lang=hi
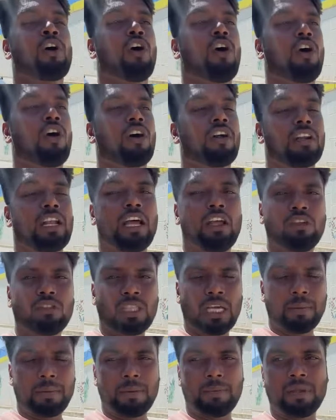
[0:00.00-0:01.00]
और
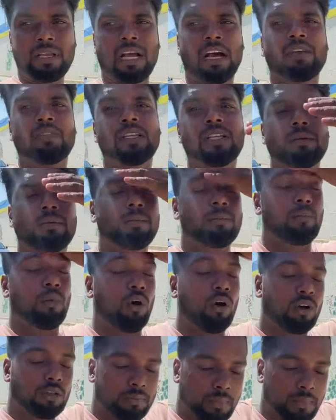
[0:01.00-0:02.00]
अयोध्या में भी काफ़ी
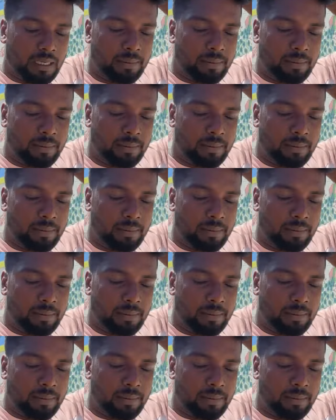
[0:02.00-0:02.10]
बहुत